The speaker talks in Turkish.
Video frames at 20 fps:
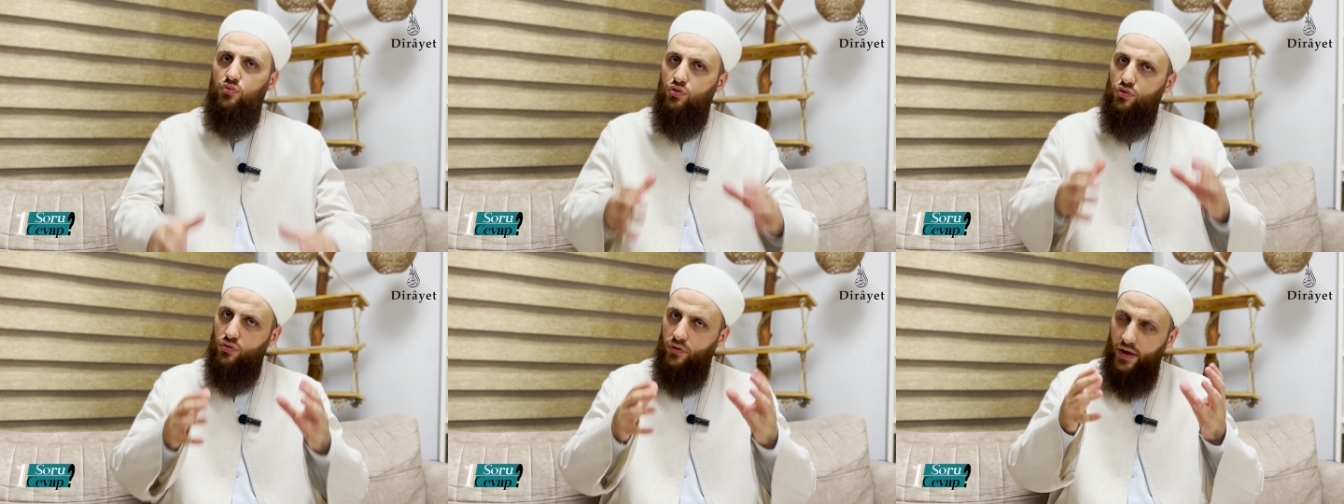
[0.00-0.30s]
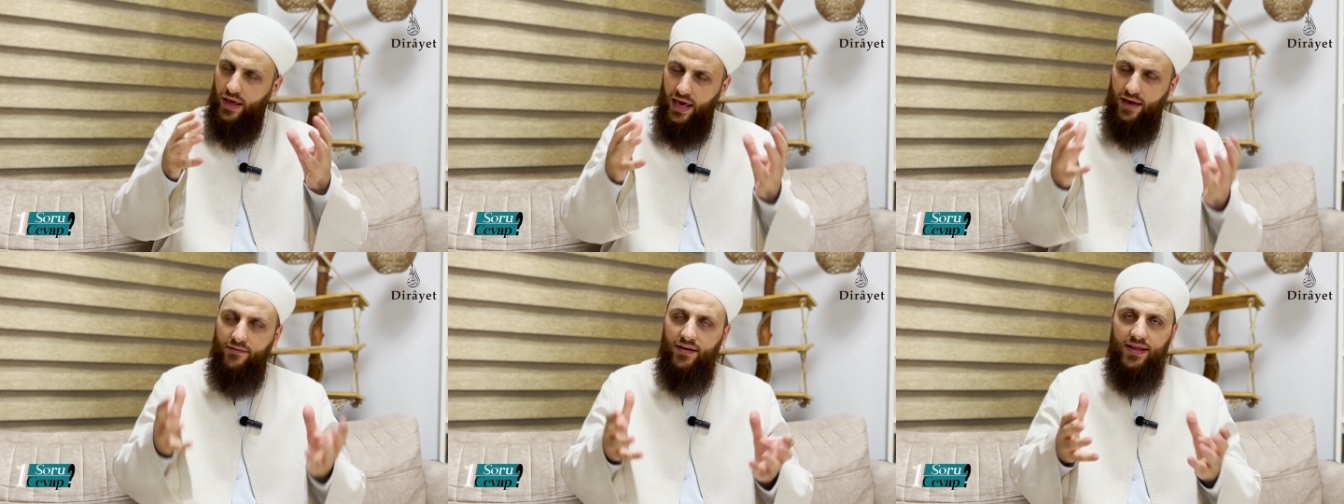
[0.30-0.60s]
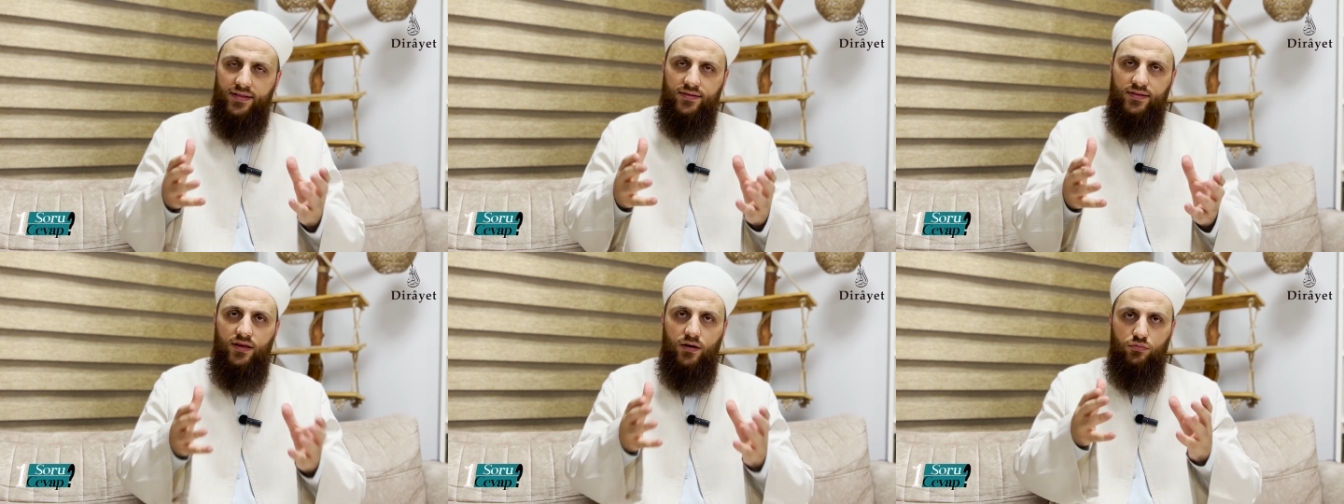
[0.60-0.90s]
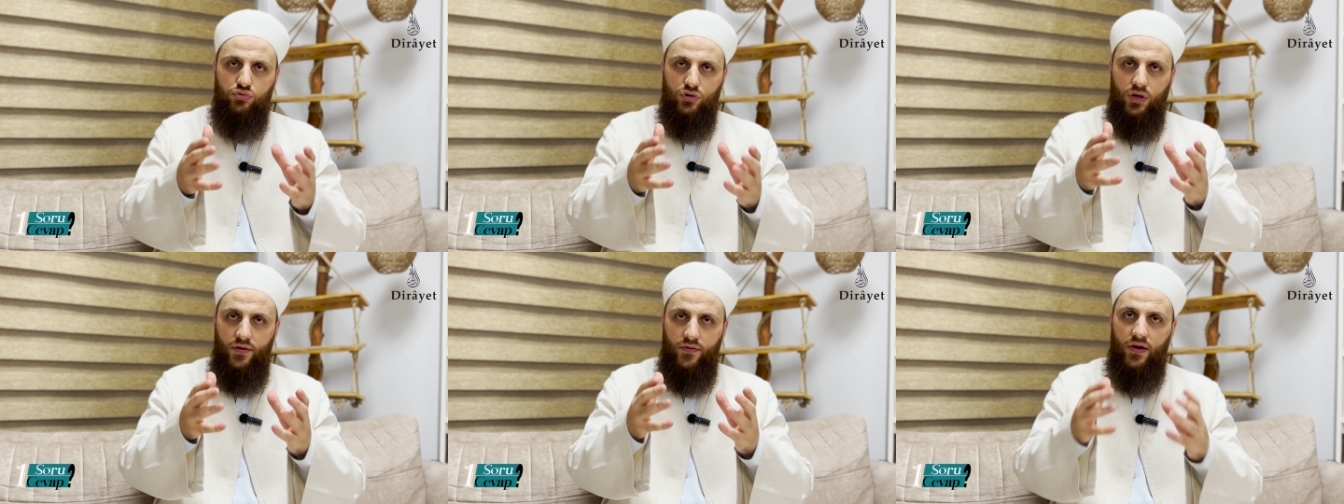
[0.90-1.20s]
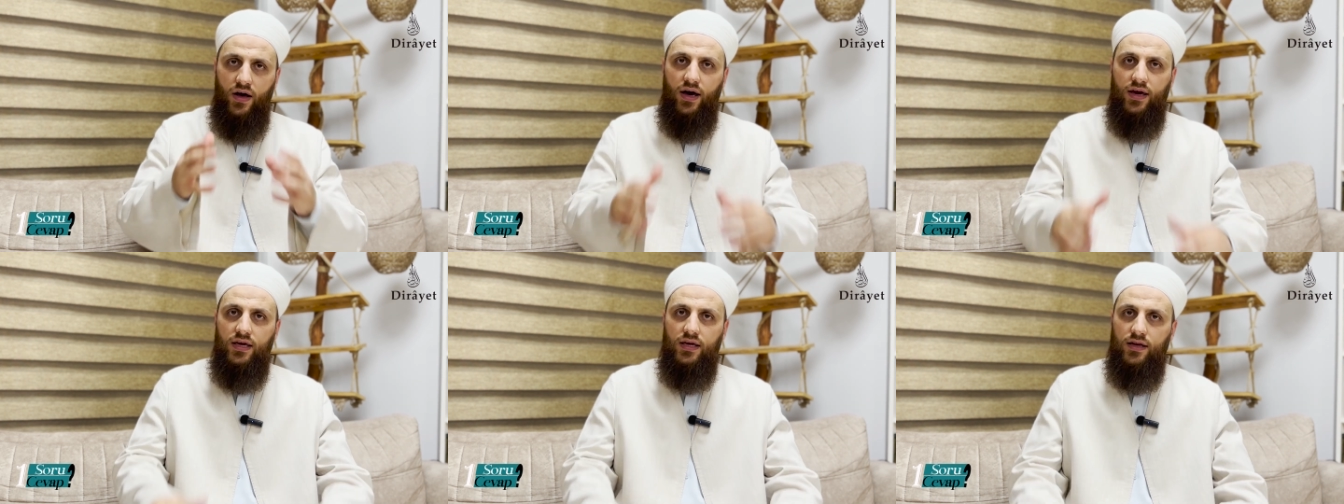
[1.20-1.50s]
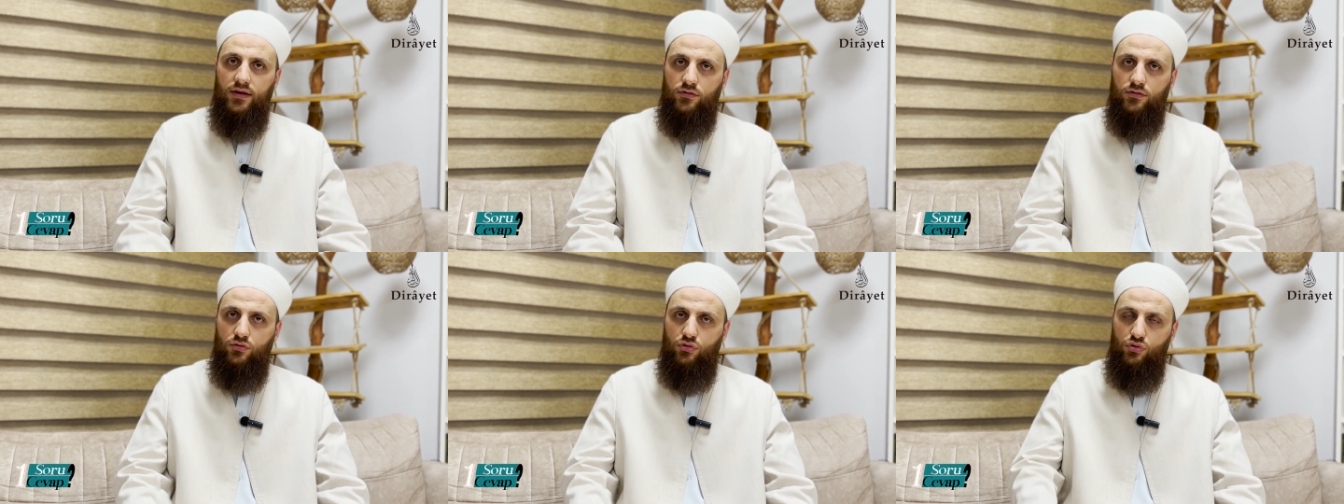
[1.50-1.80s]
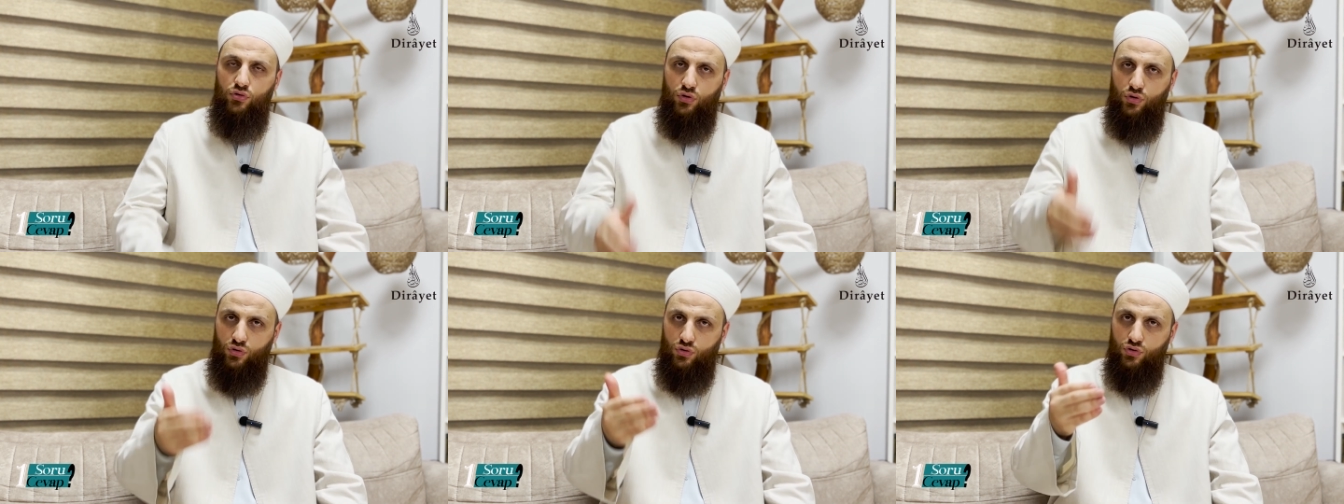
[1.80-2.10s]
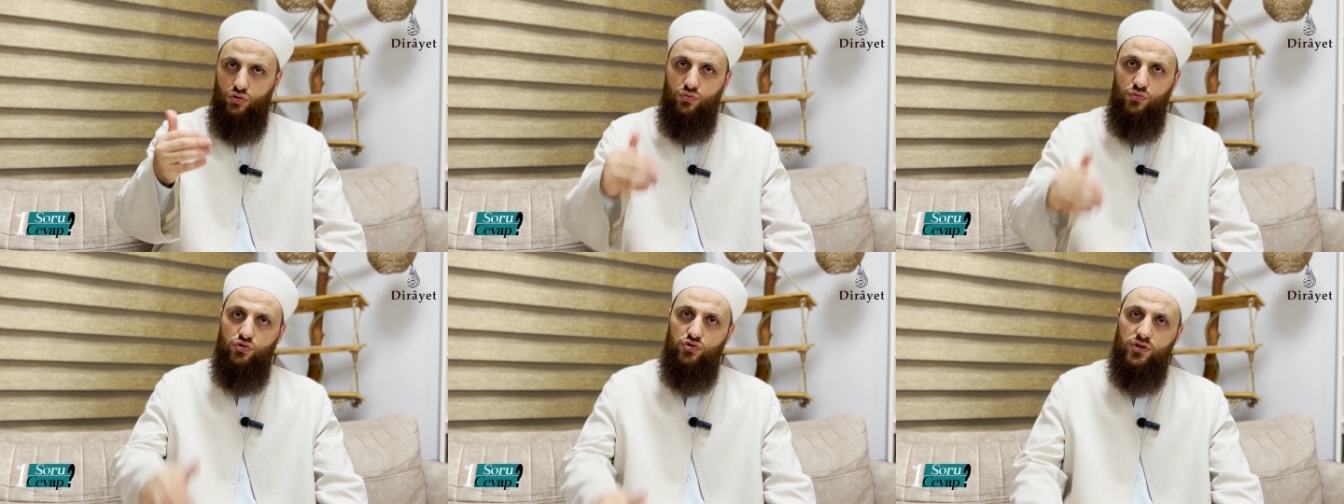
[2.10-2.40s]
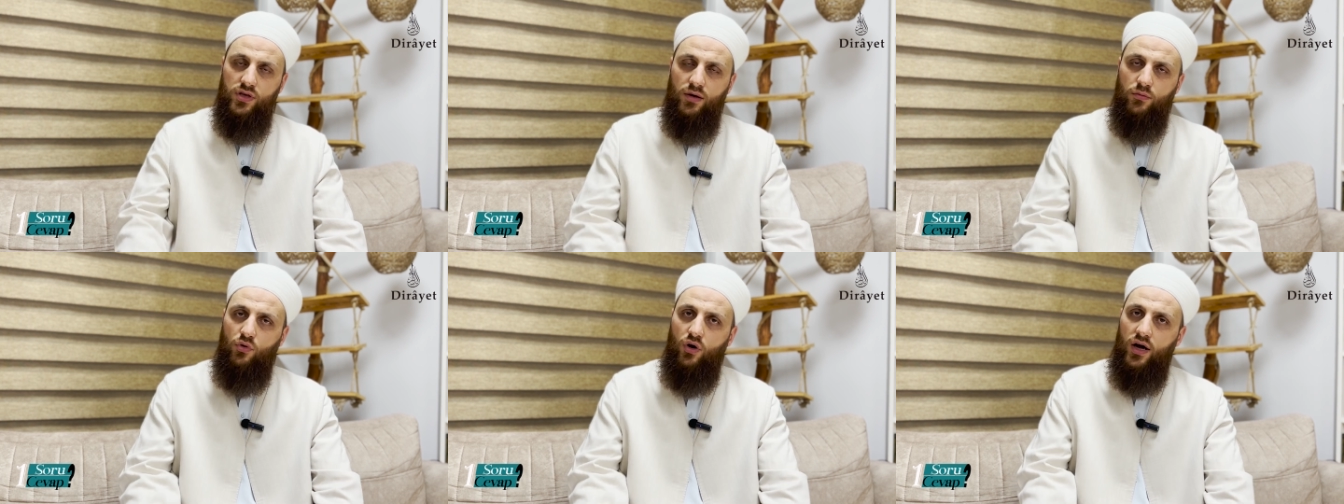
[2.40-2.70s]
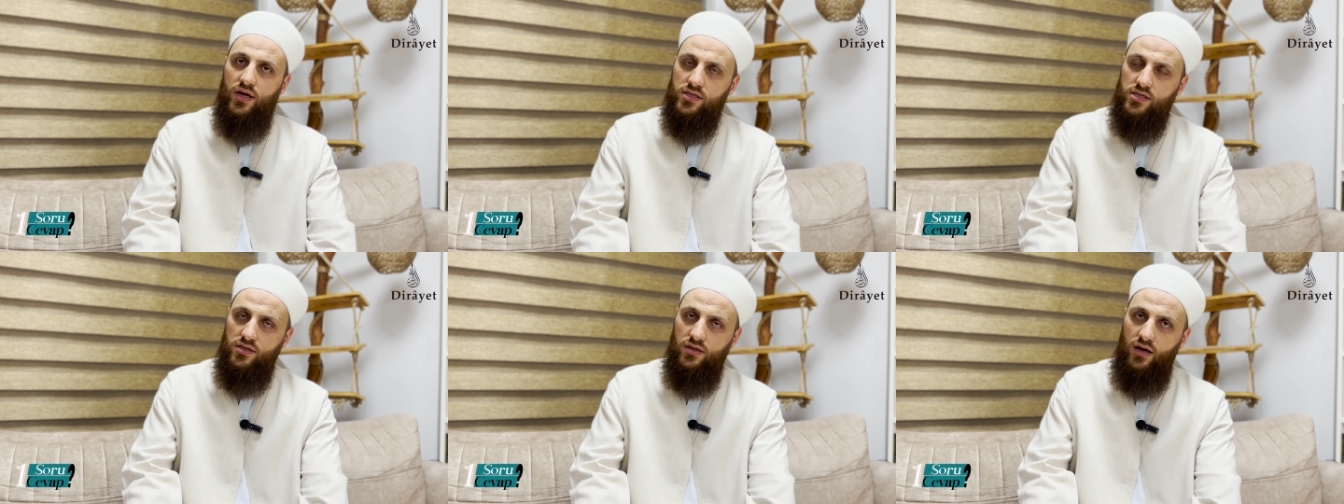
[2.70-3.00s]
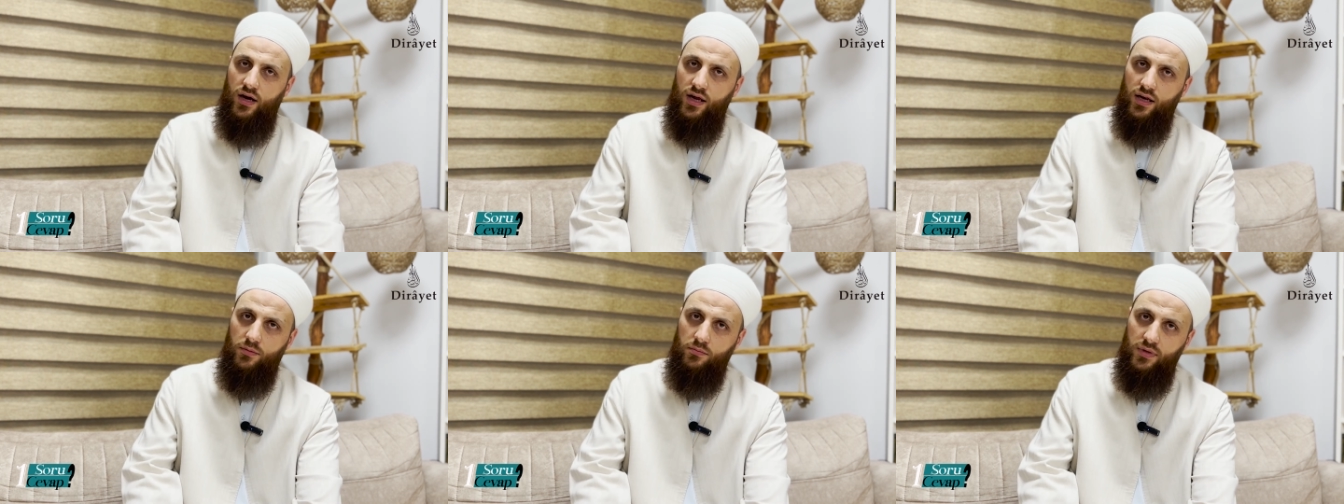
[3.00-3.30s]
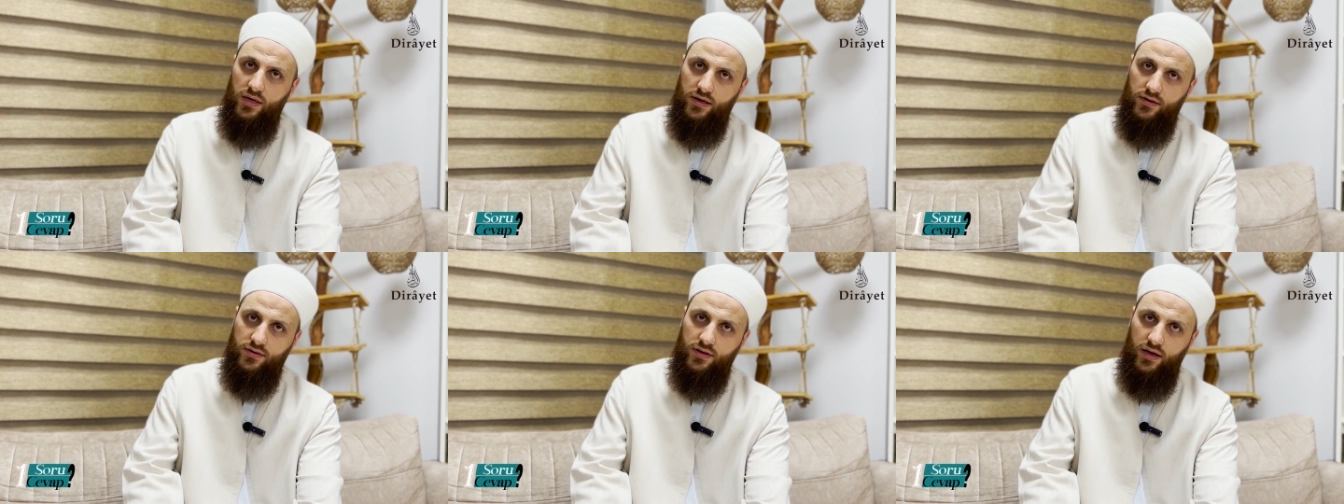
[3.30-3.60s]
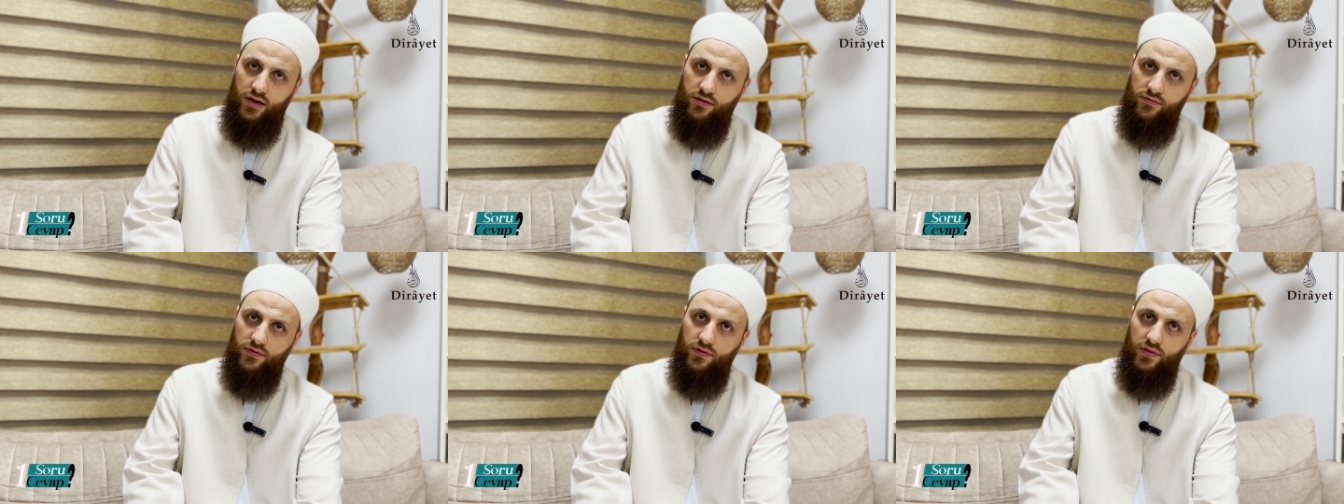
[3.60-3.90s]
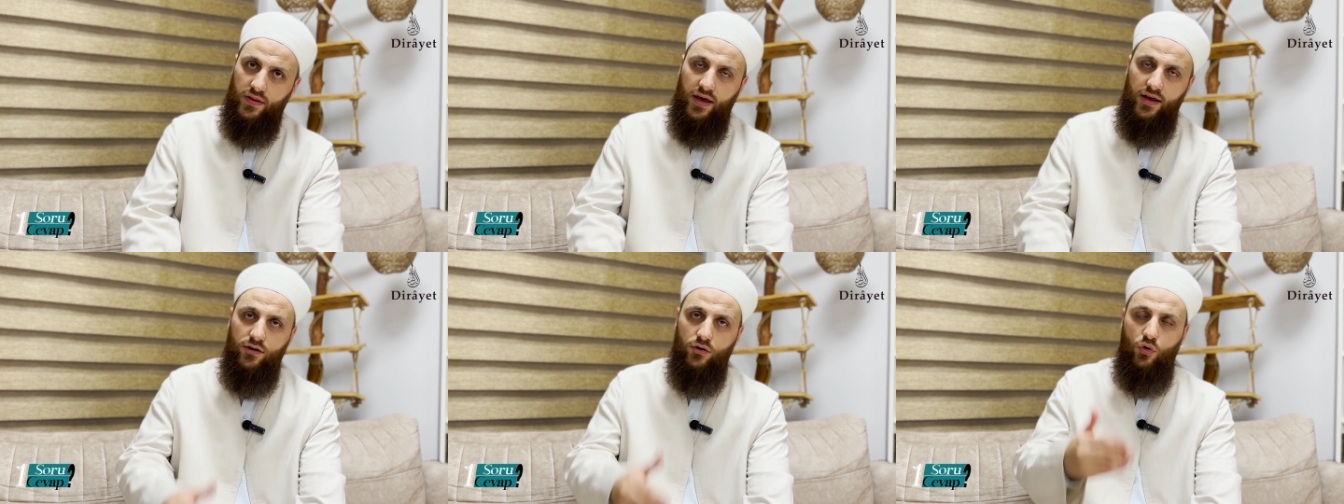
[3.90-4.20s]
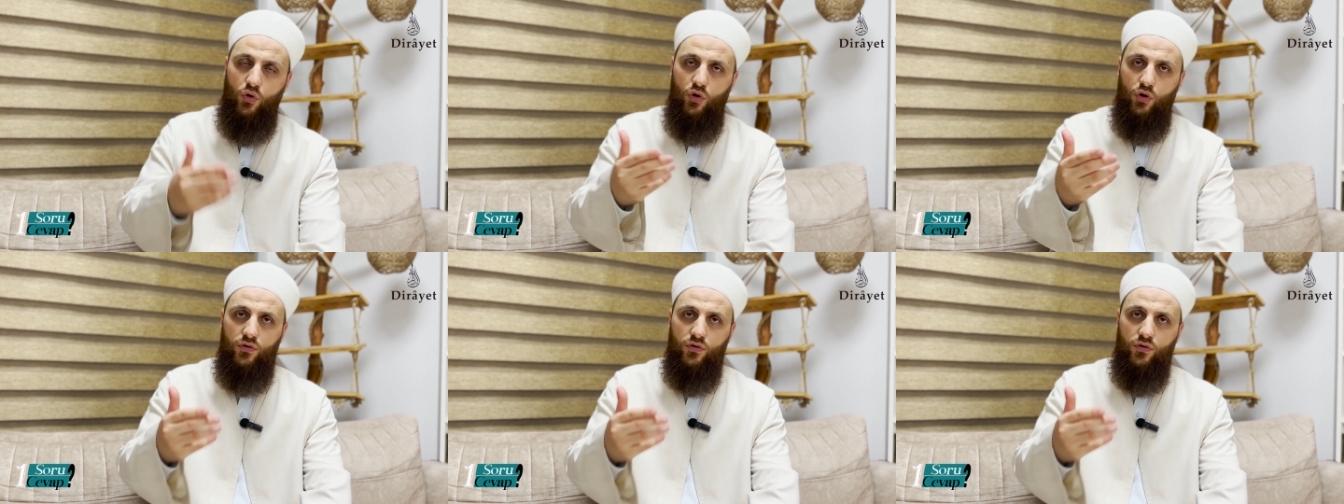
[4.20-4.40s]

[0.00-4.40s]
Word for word: bu evet de buna dahil ediliyor günümüzde muasır alimler tarafından